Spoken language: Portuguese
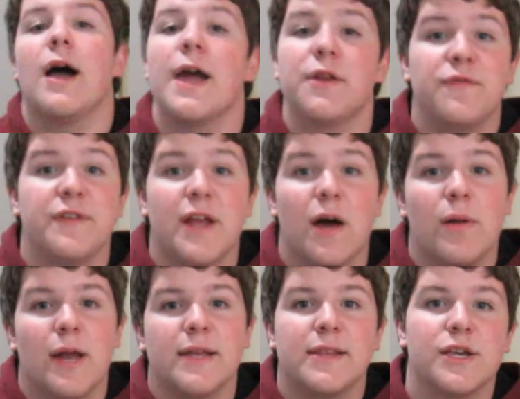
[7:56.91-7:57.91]
Aí no final
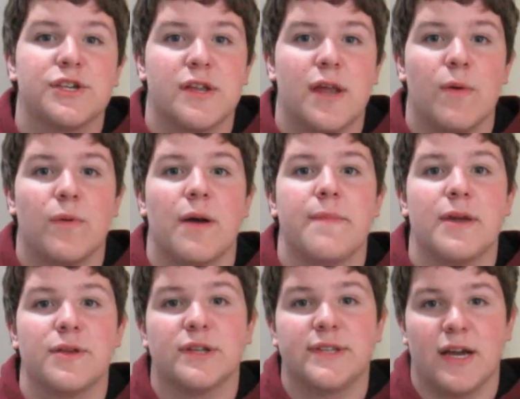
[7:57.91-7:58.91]
lá tá a Chanel
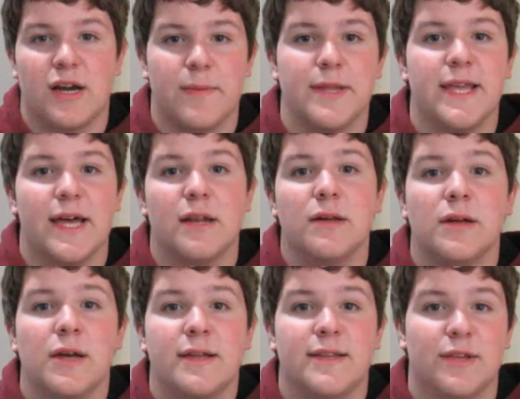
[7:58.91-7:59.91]
caminhando até a cama dela,
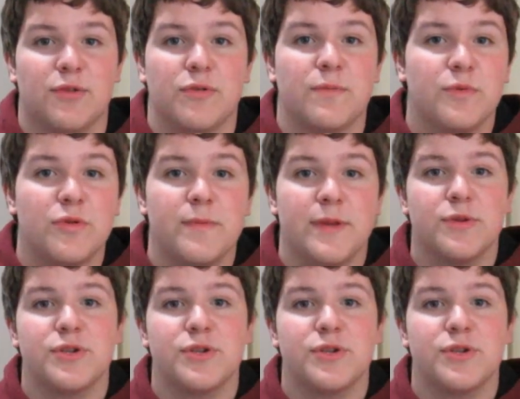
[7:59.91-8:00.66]
tá todo mundo dormindo